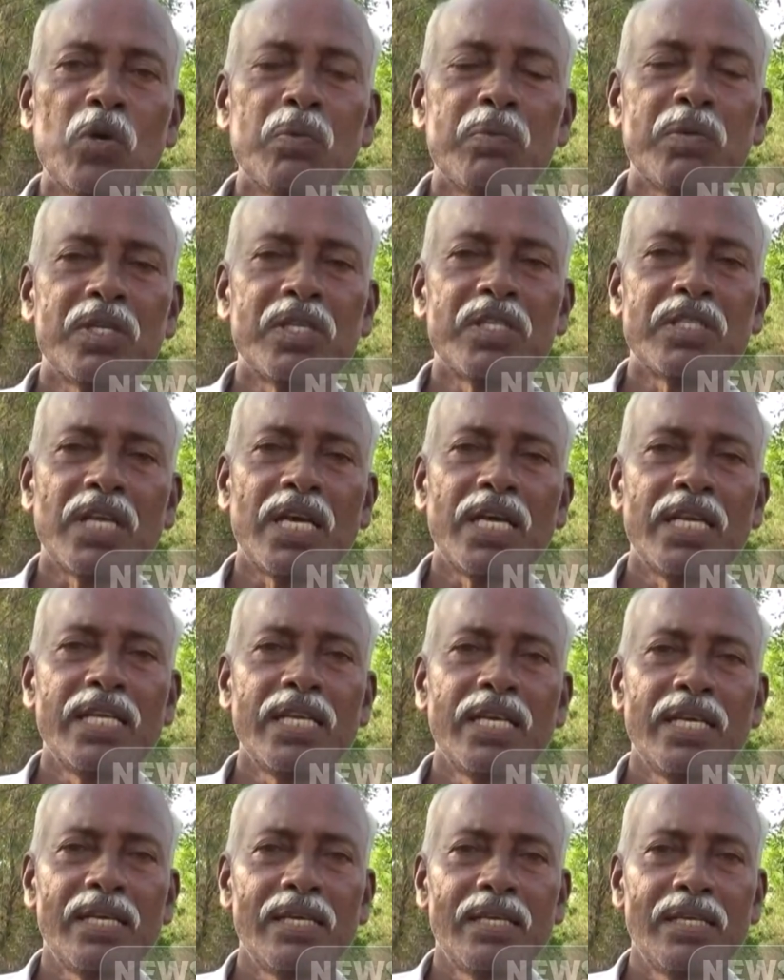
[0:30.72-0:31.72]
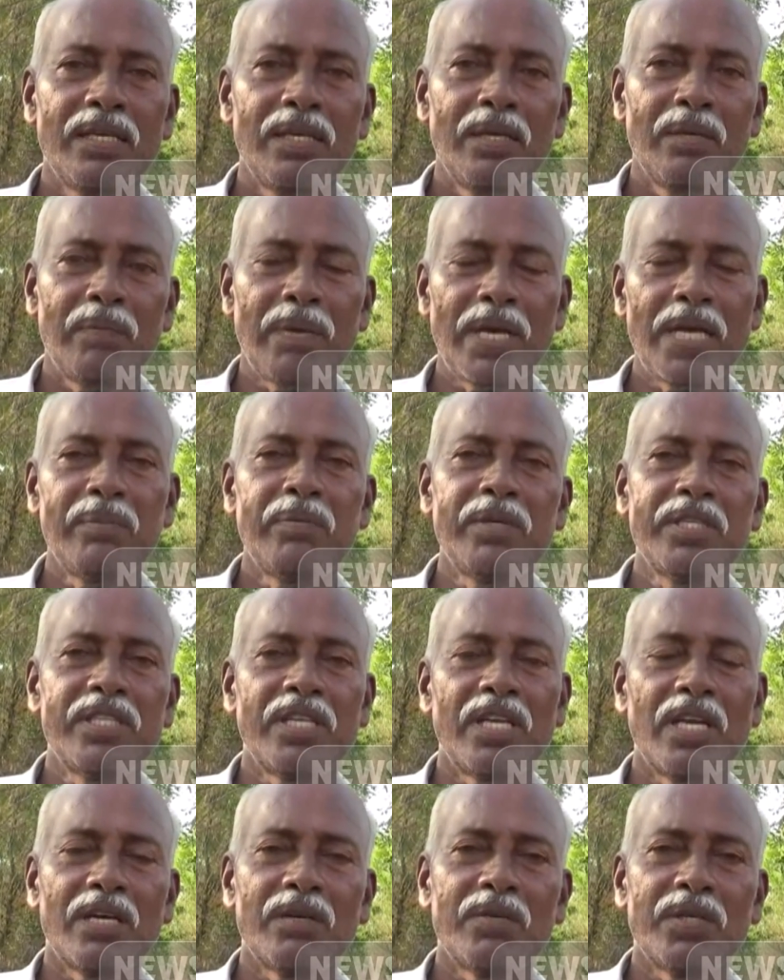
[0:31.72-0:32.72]
கிலோமீட்டர் சாலையை
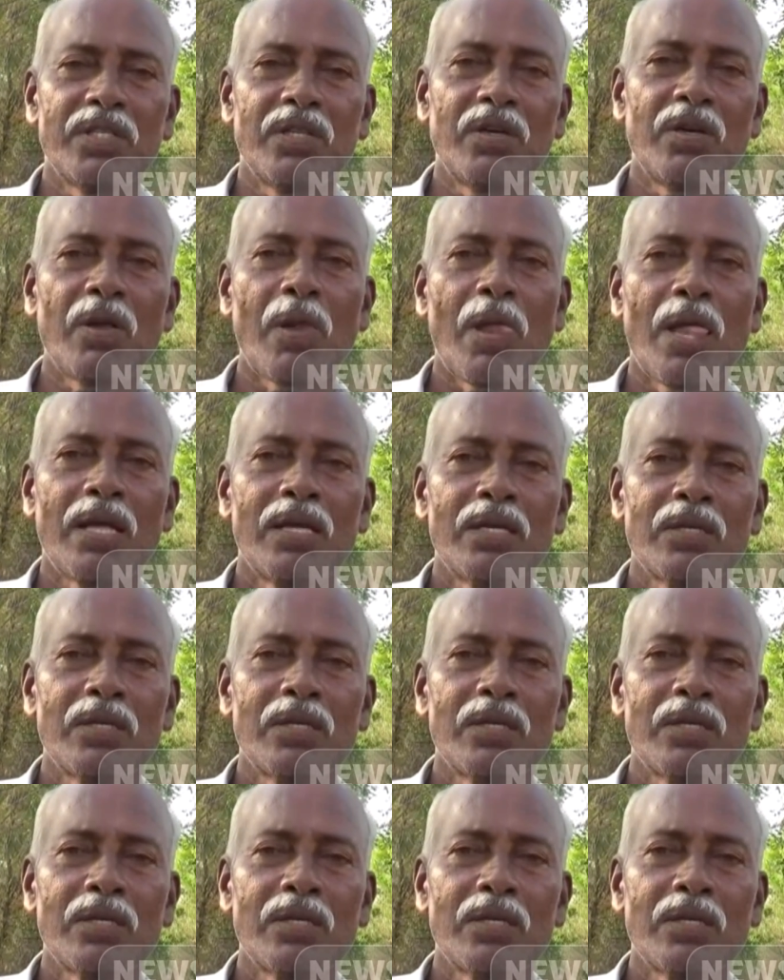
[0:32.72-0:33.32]
பயன்படுத்தி நாங்கள் வந்தோம்